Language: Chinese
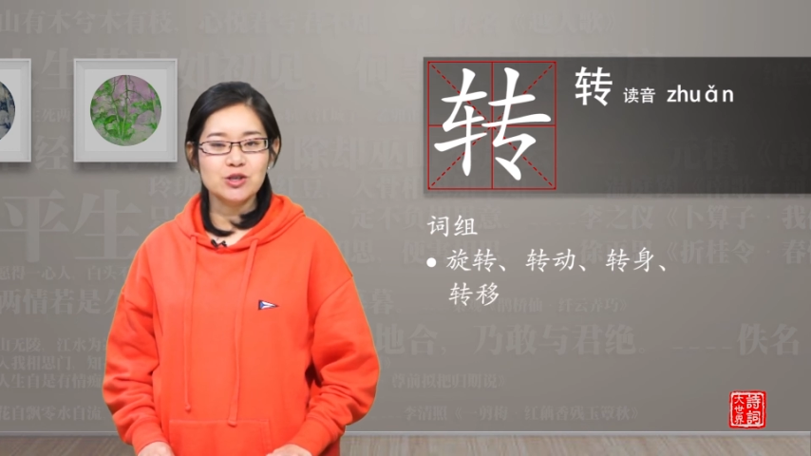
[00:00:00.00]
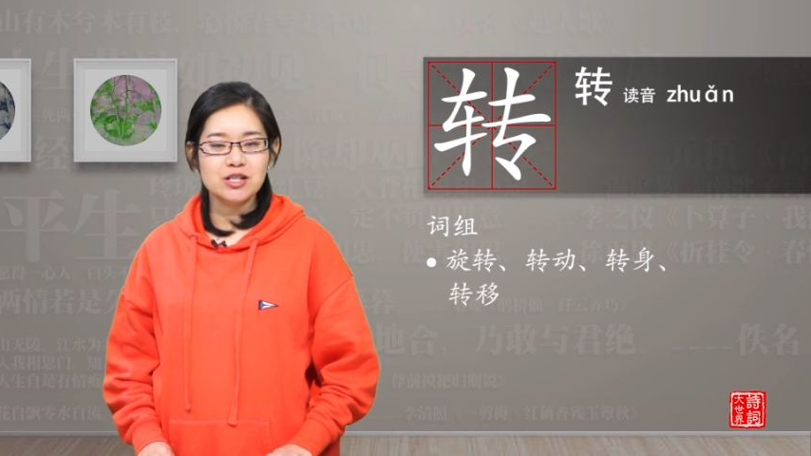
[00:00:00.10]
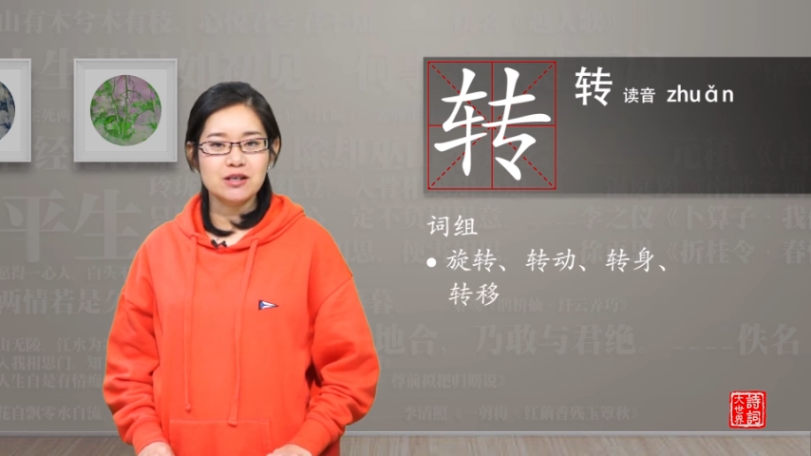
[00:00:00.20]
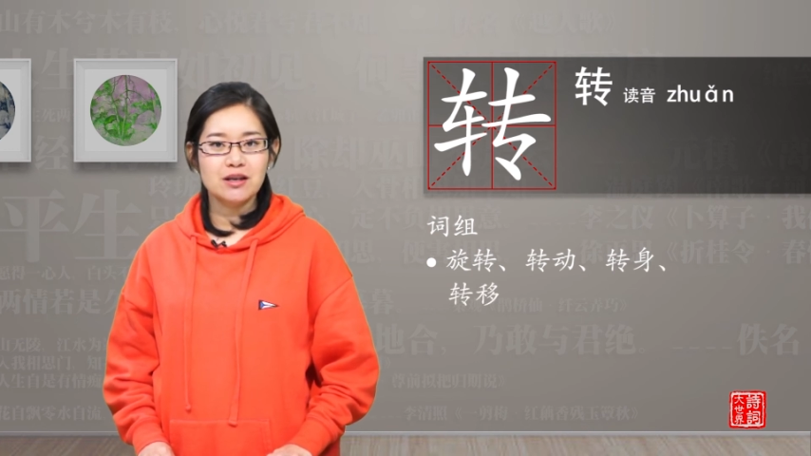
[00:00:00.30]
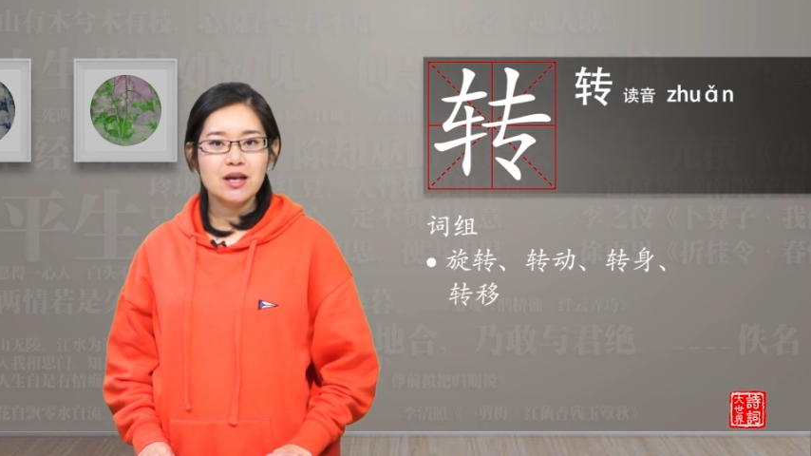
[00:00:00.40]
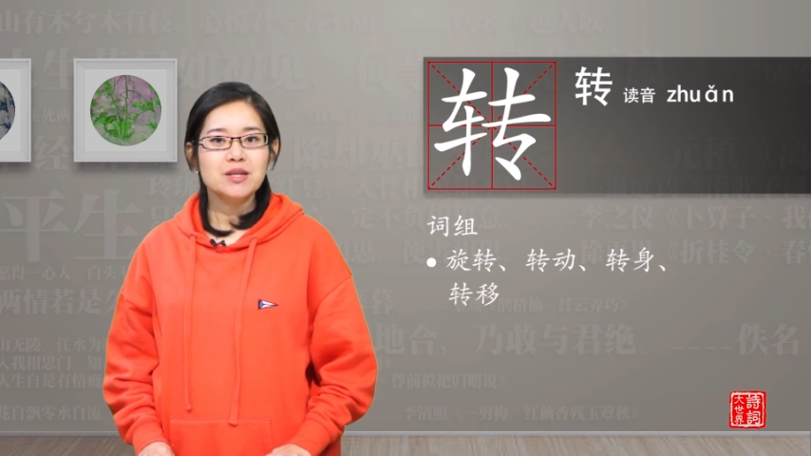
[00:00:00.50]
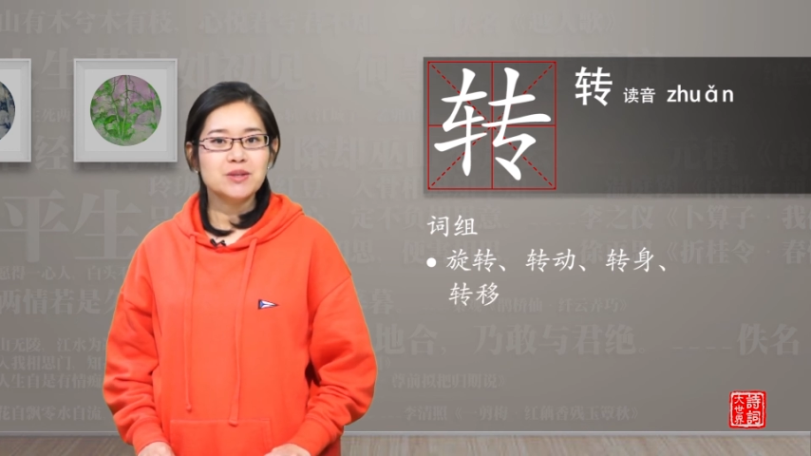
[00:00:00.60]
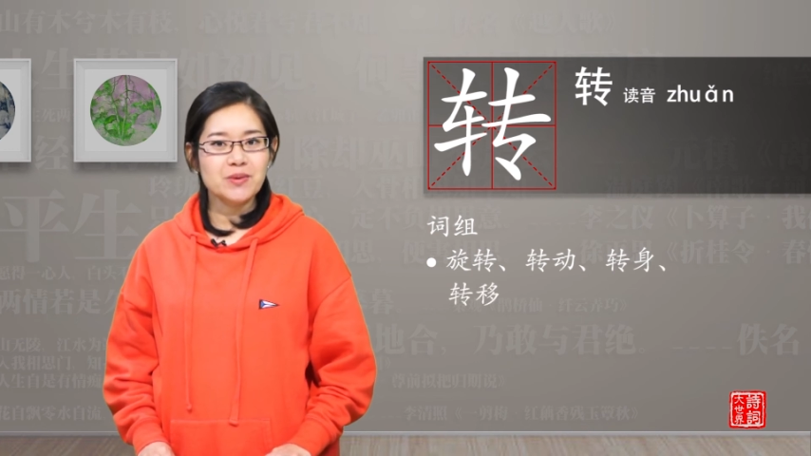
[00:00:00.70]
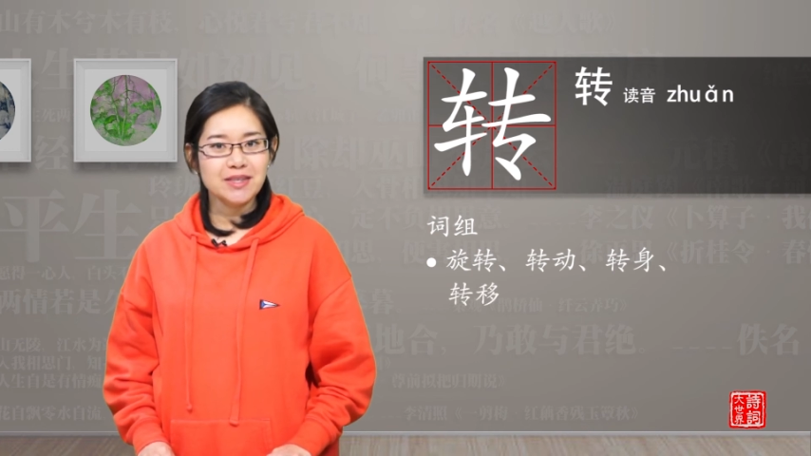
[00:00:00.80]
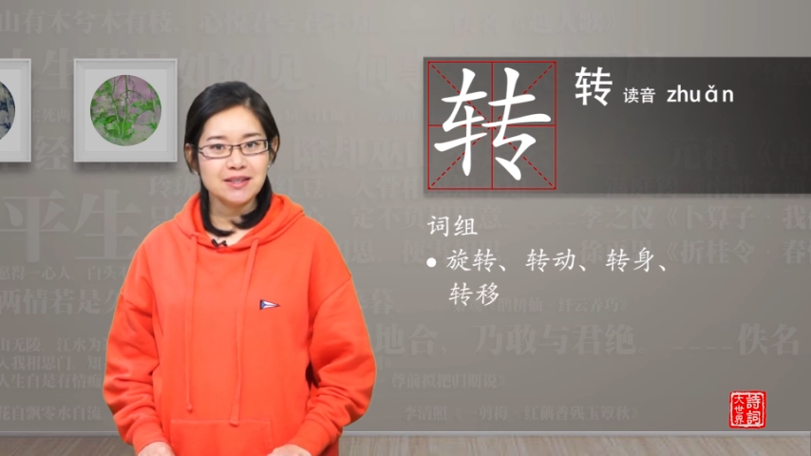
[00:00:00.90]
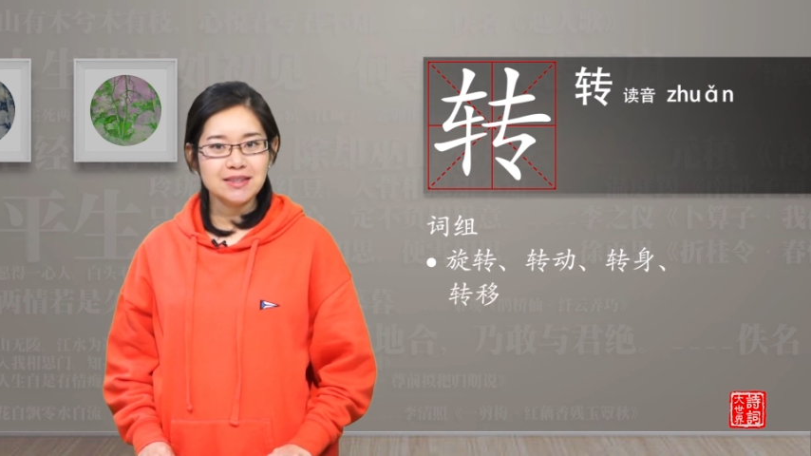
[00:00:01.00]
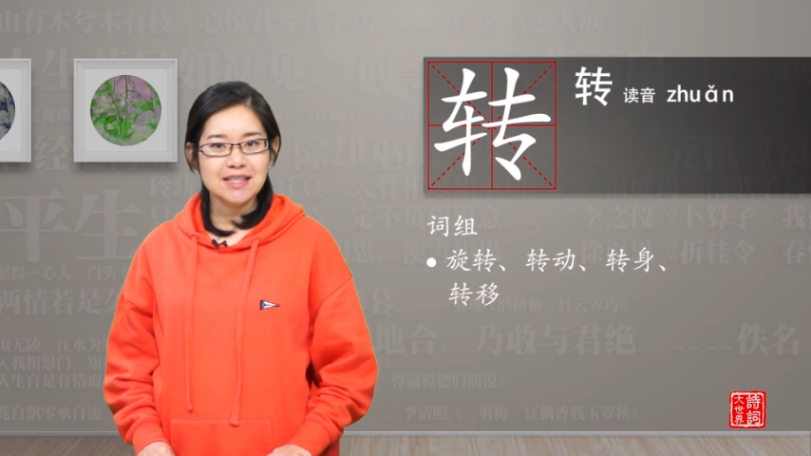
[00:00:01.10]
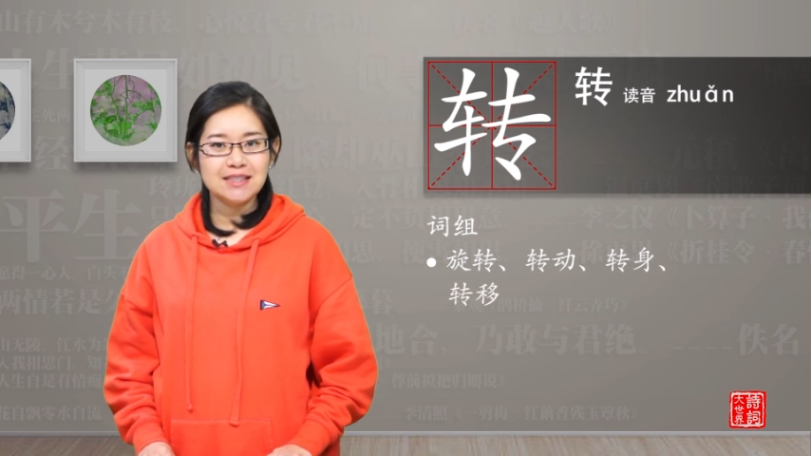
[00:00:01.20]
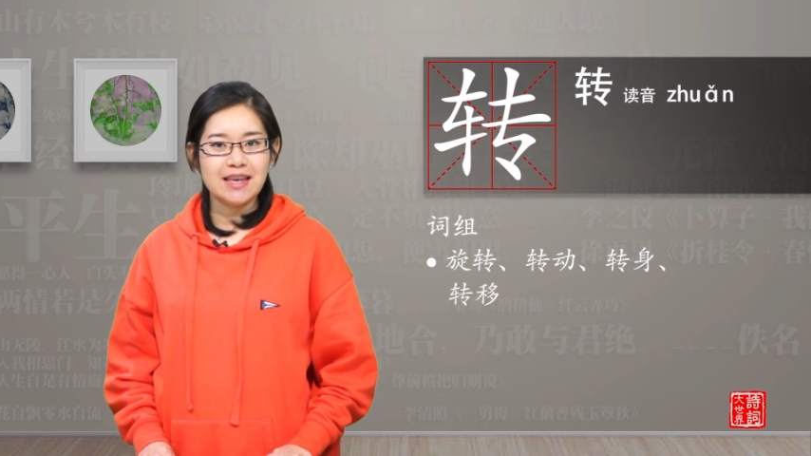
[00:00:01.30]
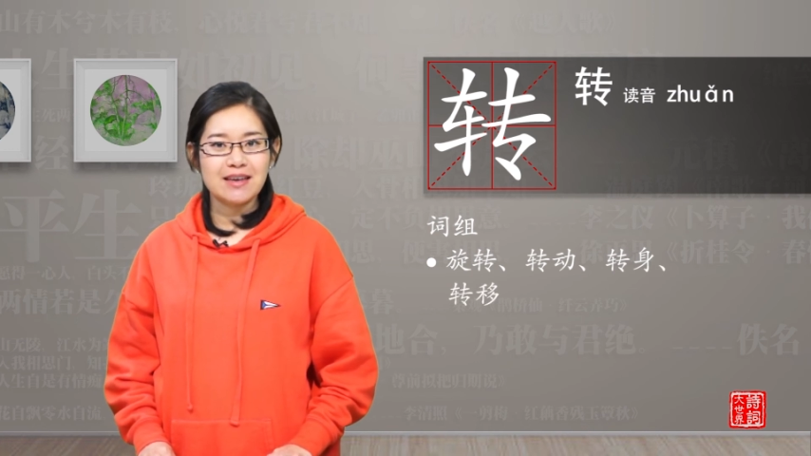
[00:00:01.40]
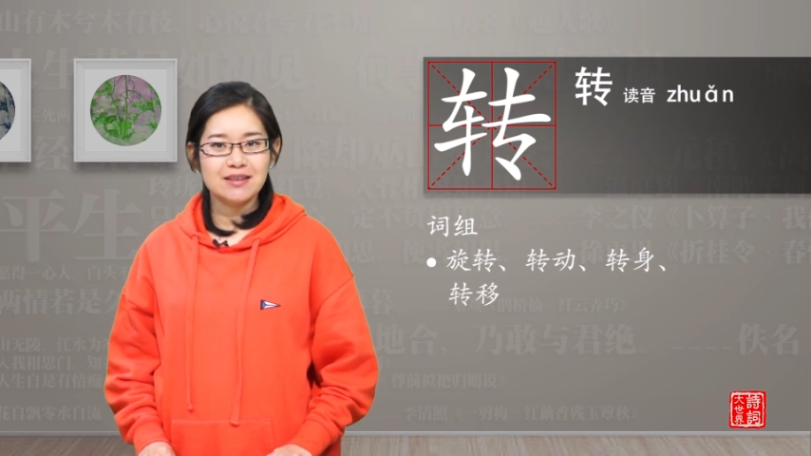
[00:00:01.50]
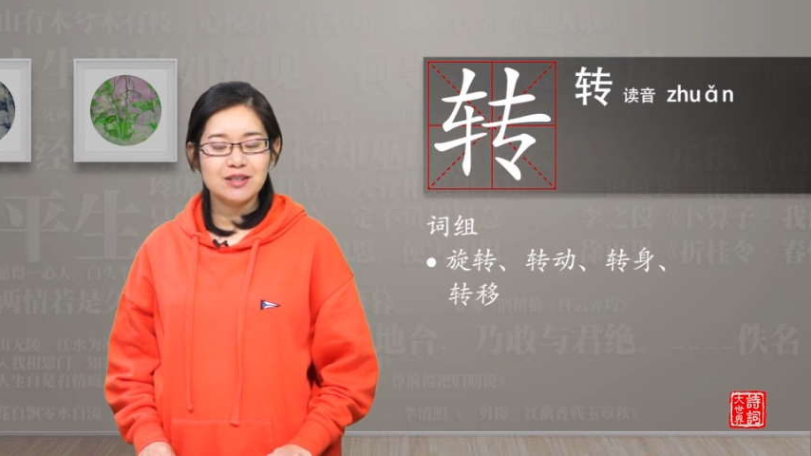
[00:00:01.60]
是从一个地点